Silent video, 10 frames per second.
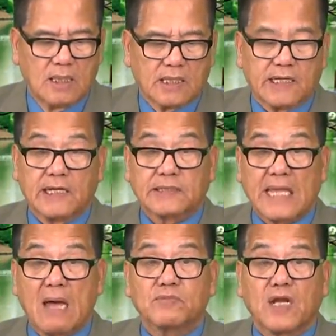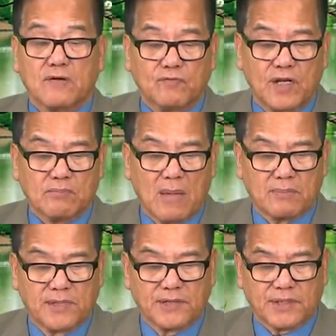khi 8 thành viên
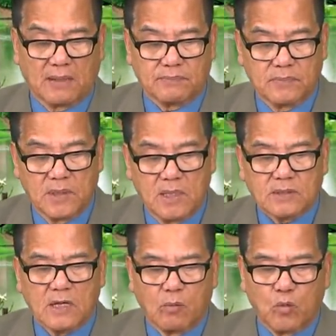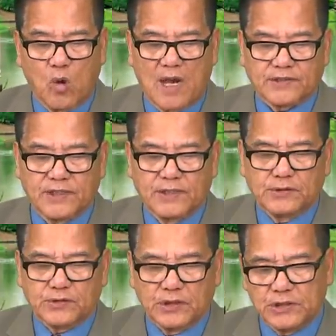ban biên tập đồng loạt xin
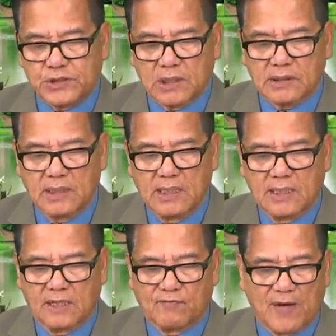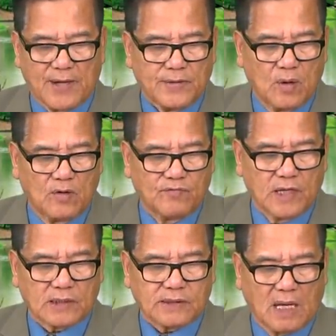từ chức để phản đối
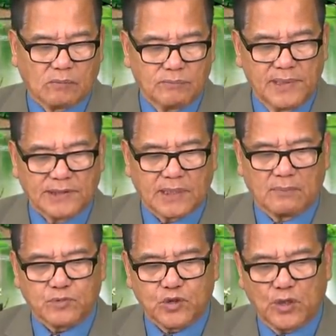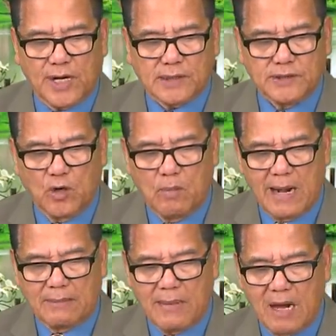việc tổng biên tập cho đăng nhiều
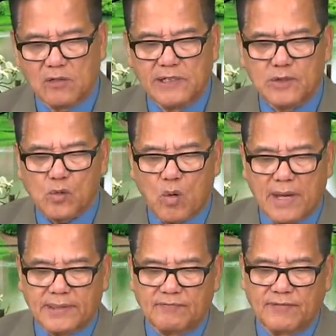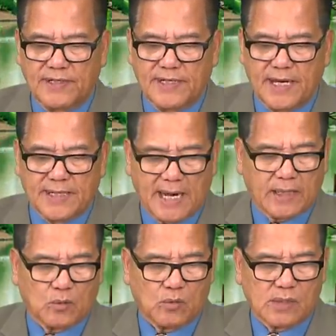bài báo liên quan đến vấn đề
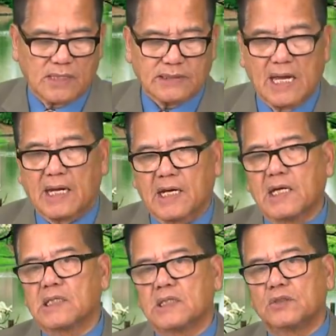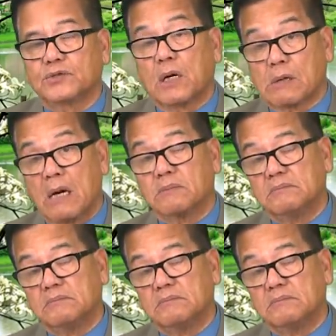này của các nhà nghiên cứu Tàu Cộng.